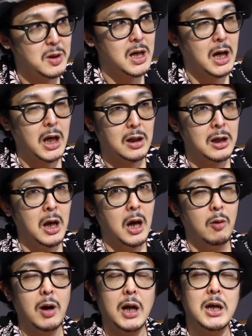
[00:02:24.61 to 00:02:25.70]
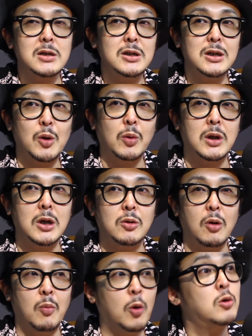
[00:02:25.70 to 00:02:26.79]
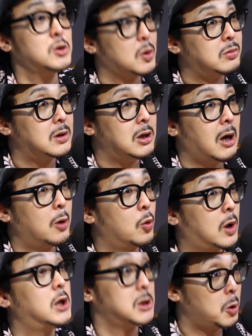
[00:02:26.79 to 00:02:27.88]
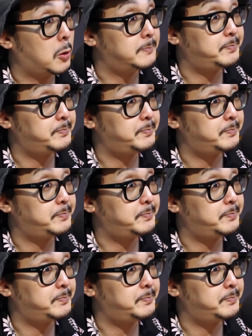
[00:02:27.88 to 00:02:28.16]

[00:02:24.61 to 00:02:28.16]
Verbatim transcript: うん、なるほど分かりやすいところでいくとモロゾフっていうあのお菓子の,、